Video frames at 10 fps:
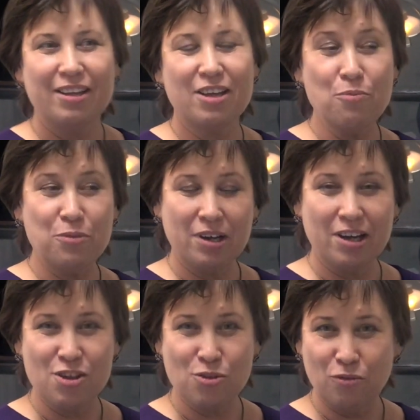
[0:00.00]
я
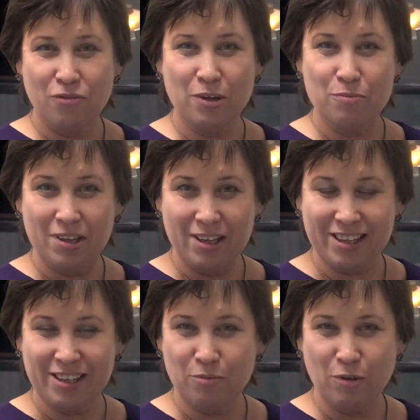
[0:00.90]
прихожу в
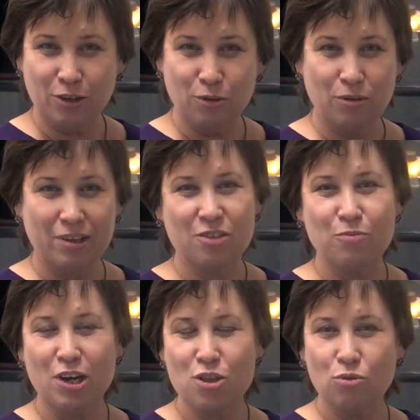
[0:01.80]
кабинет стоматолога
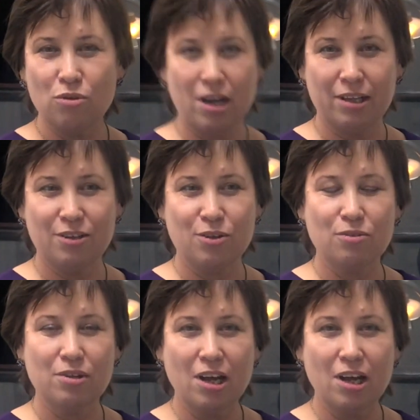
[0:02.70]
с большой радостью,